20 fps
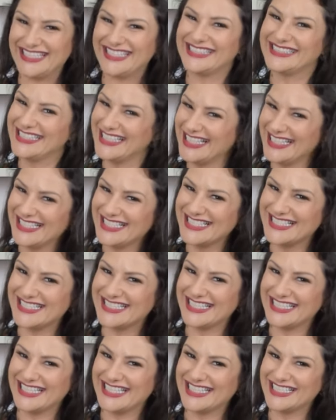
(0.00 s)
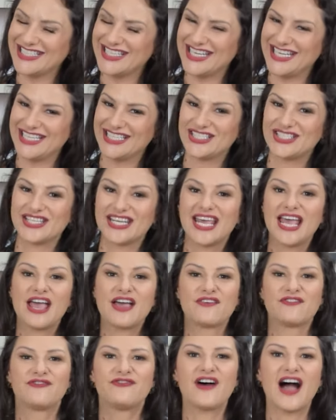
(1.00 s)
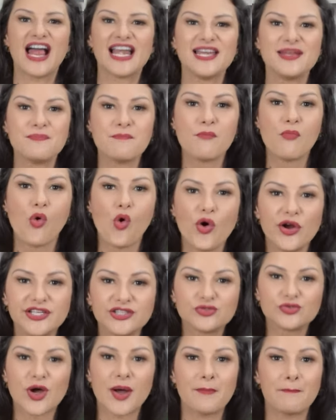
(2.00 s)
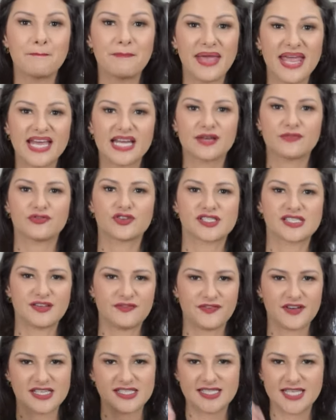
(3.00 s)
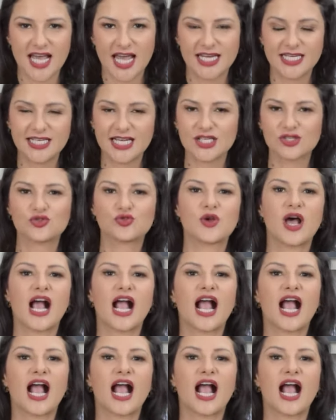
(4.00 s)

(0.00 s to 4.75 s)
que delícia, né, gente? Vale muito a pena você fazer aí na sua